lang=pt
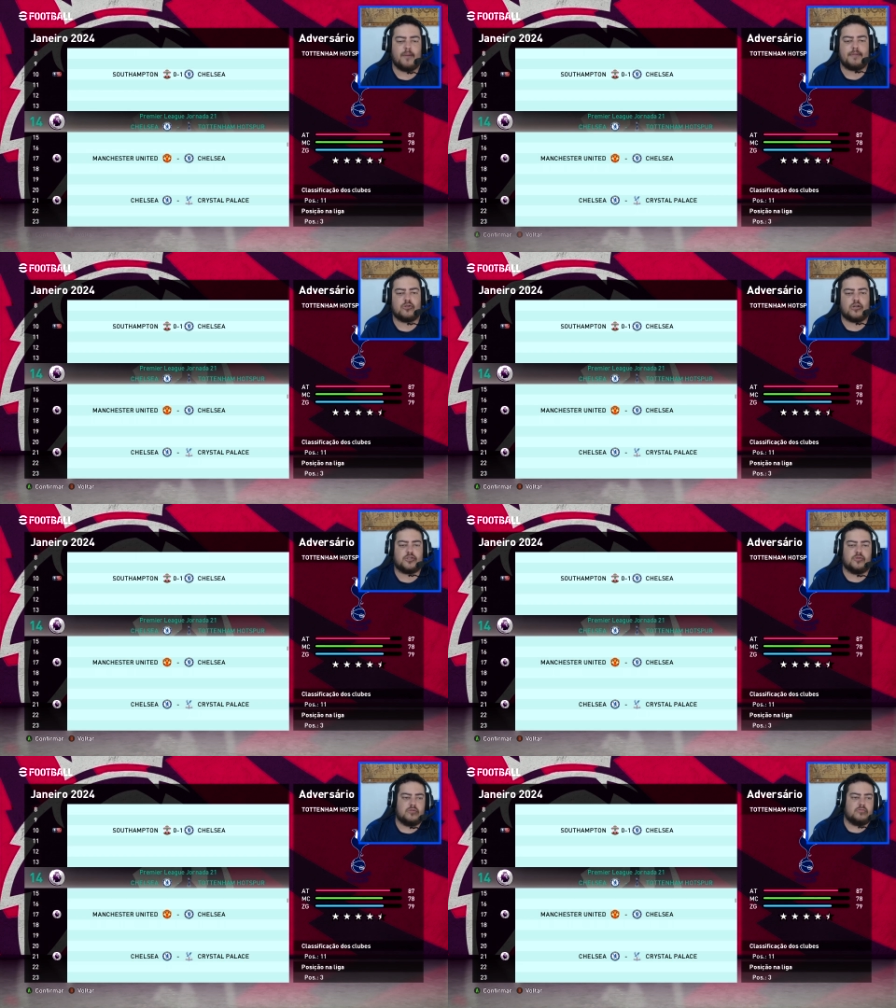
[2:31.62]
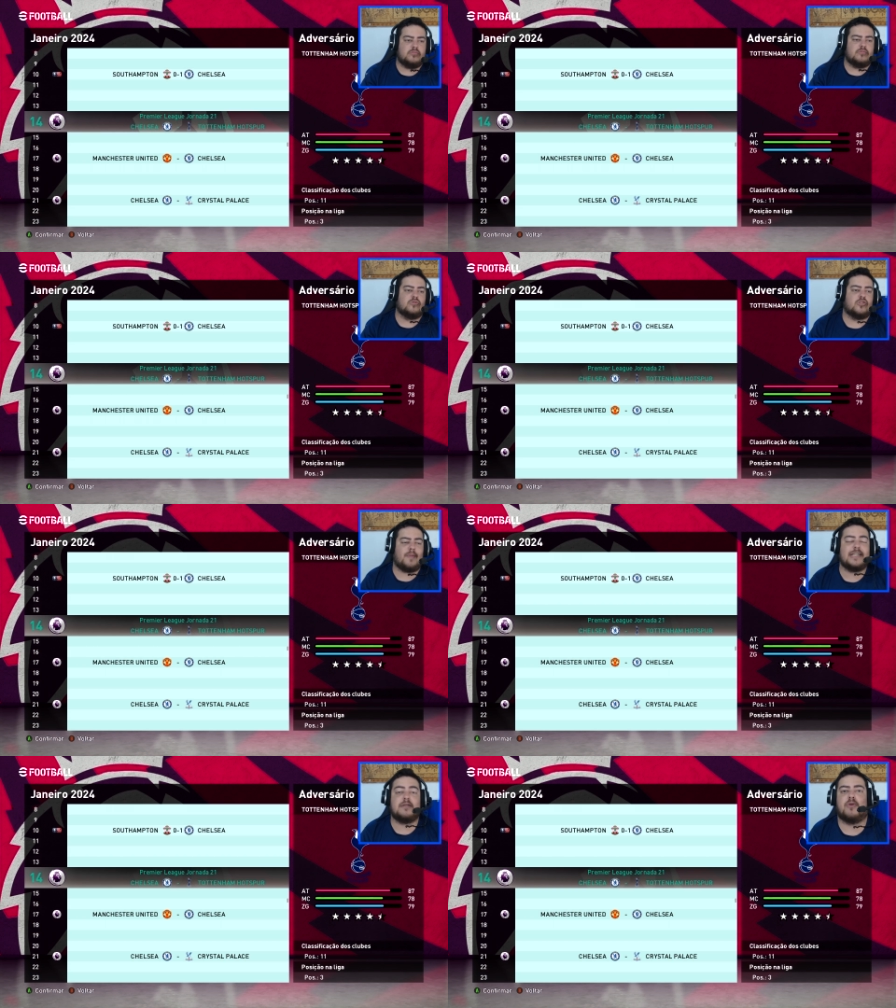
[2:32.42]
mim um episódio um
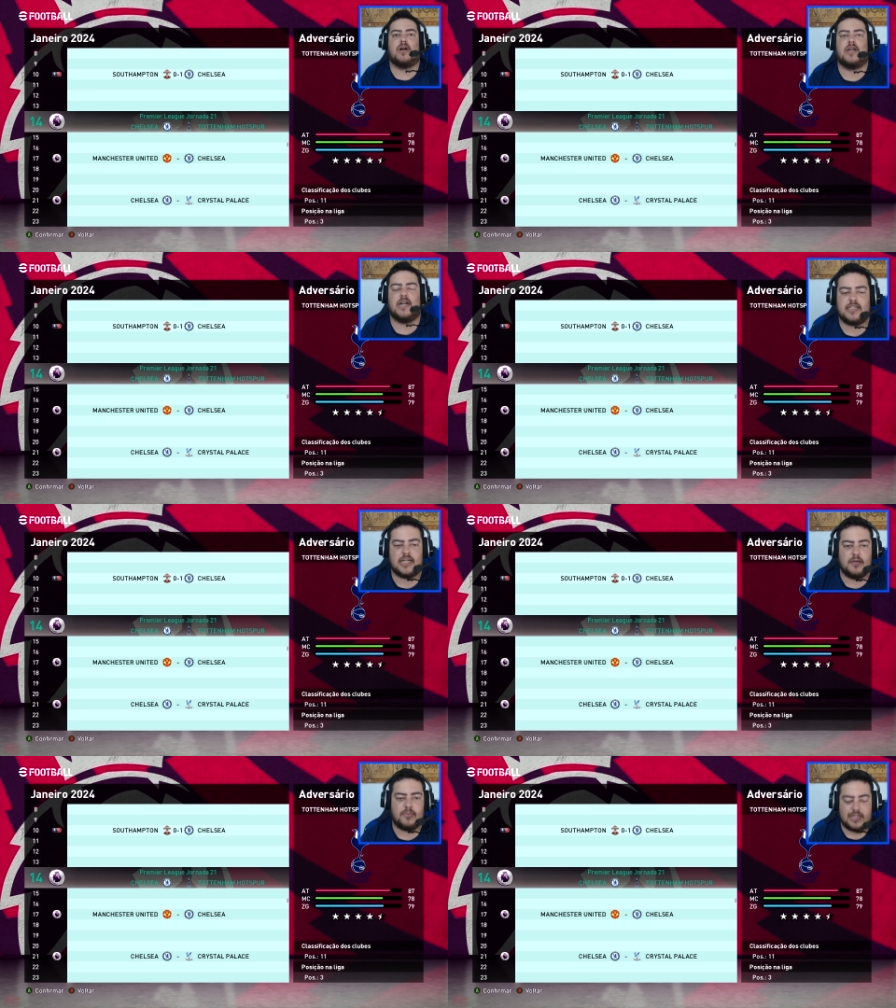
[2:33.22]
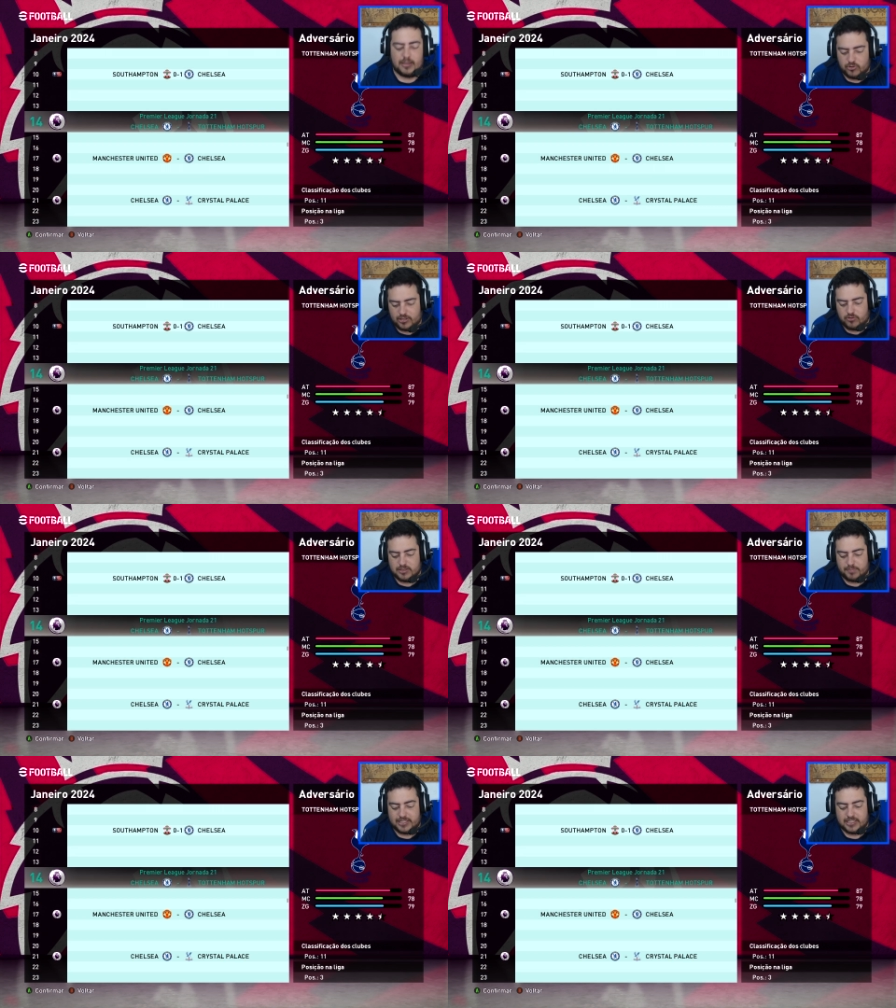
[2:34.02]
dos mais importantes aqui, porque tem muita
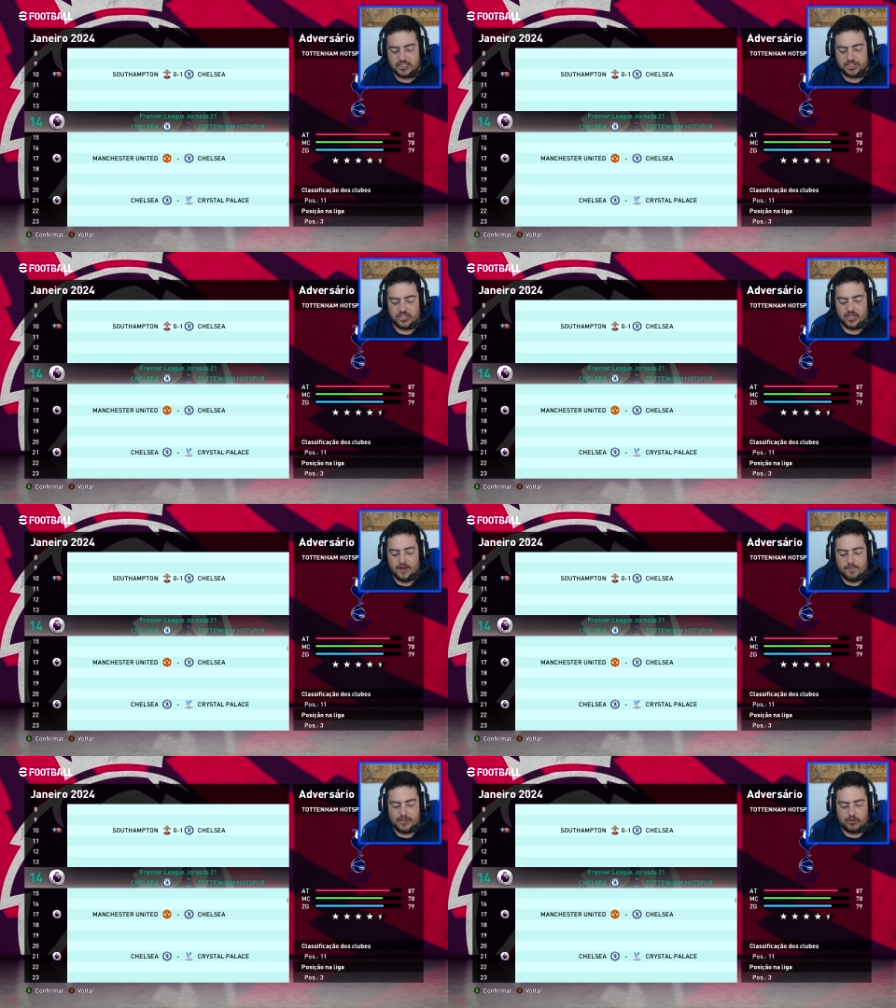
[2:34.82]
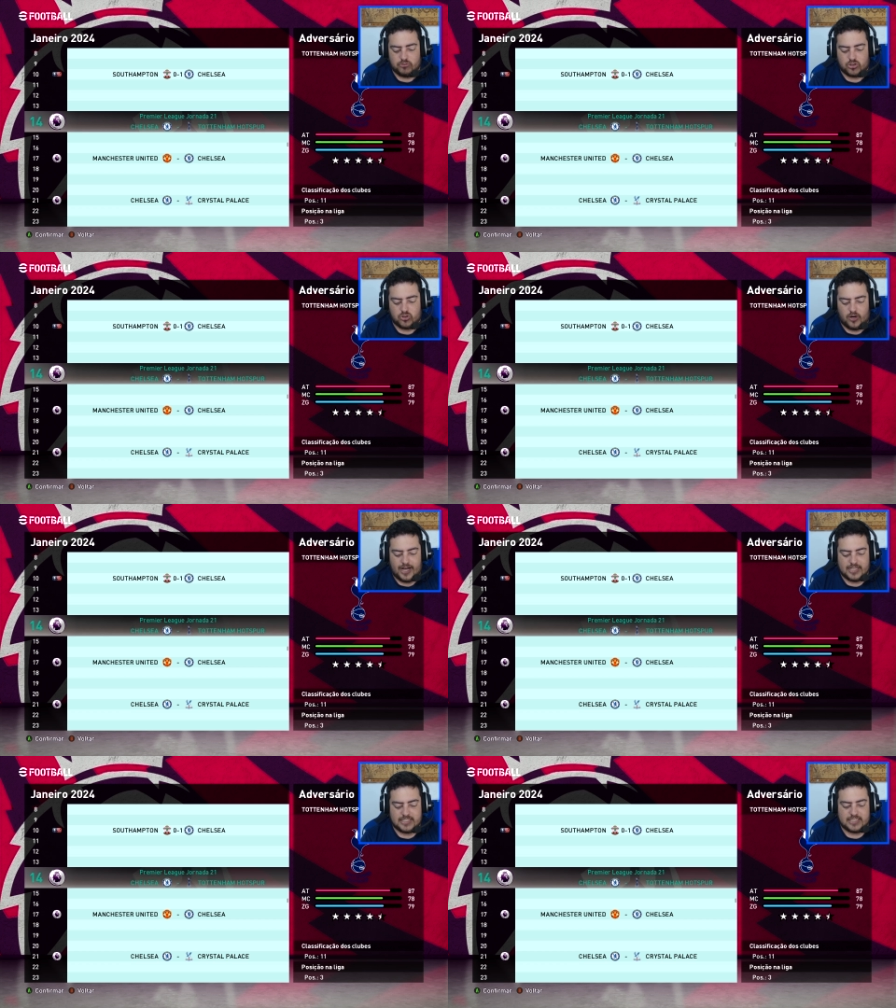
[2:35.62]
coisa pra decidir, não só
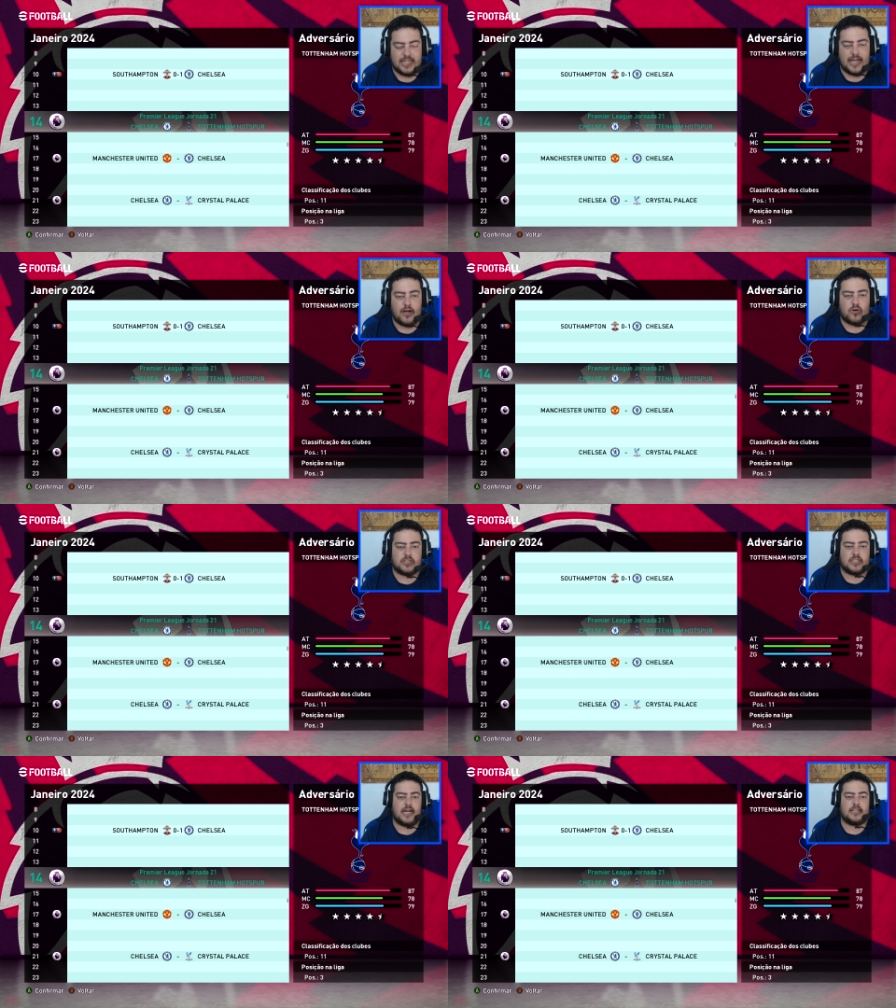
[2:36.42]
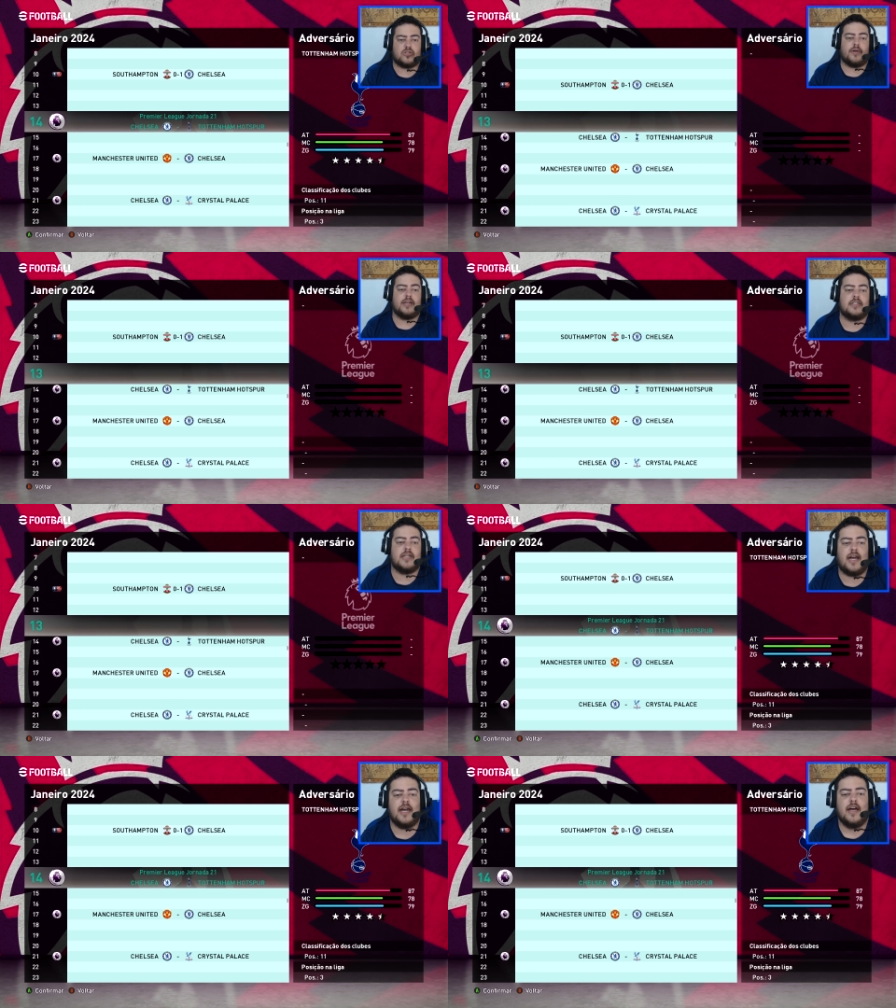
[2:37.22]
as negociações,
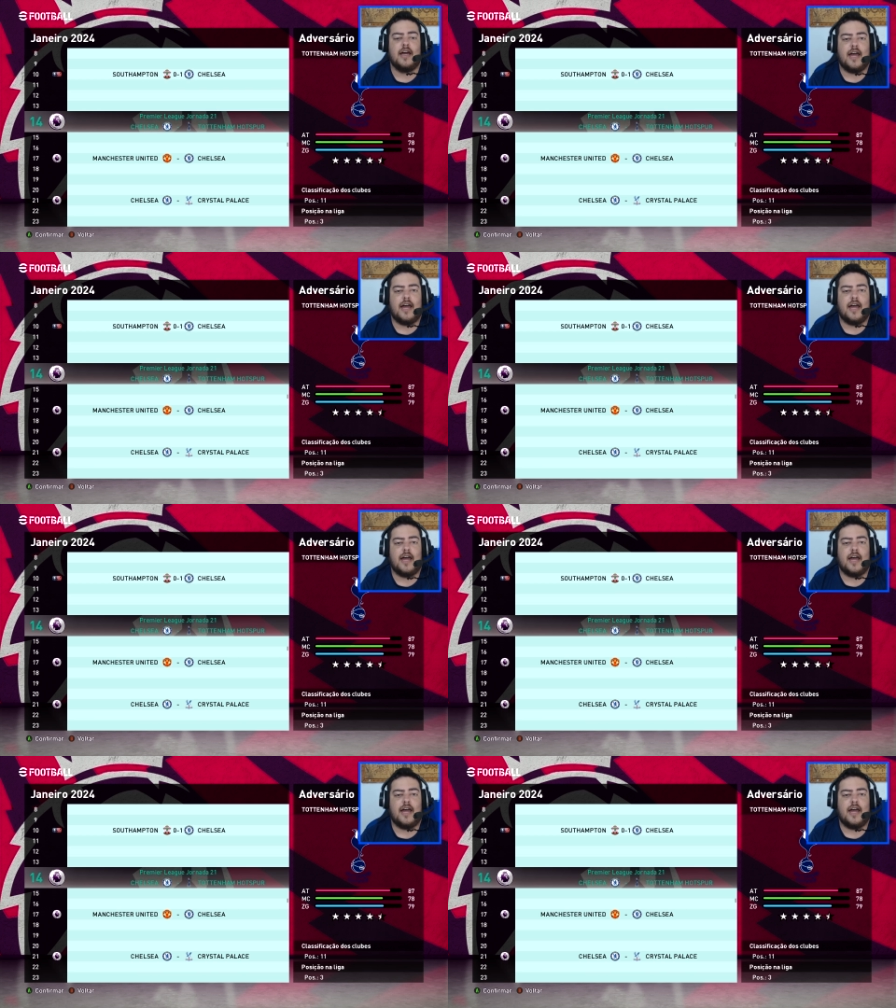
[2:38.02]
né?